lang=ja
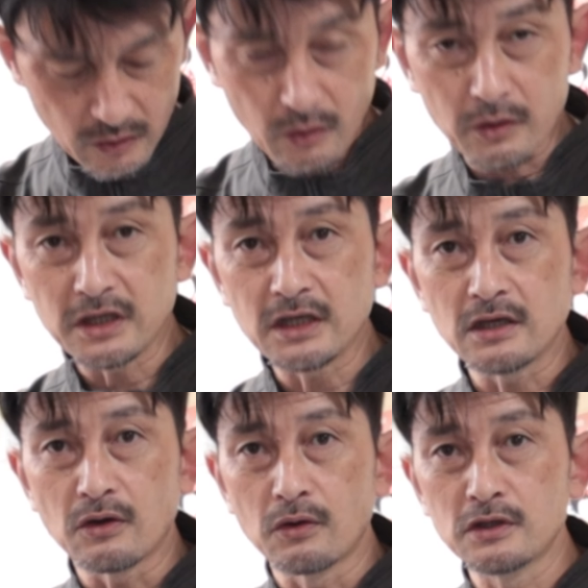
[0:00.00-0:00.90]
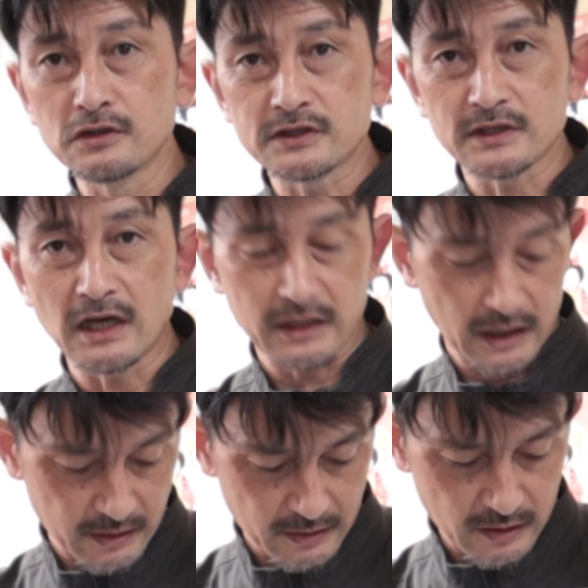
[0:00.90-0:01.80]
ここにオイル室が
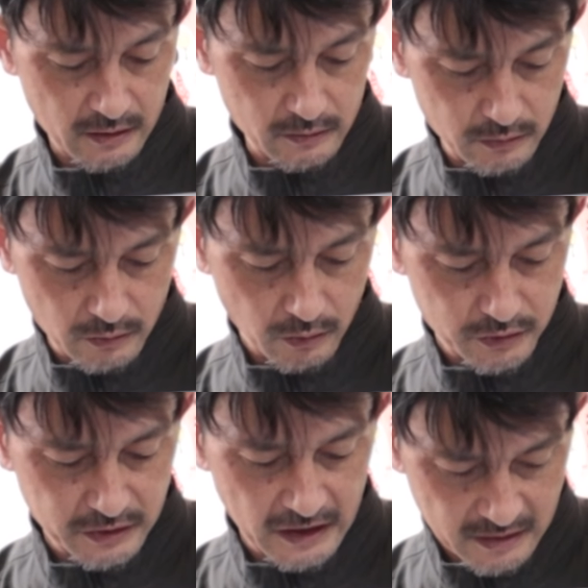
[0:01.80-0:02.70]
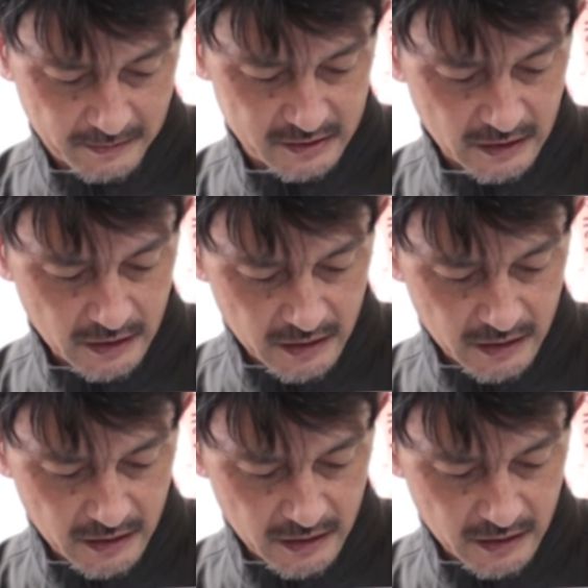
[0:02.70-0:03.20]
できる構造になっています。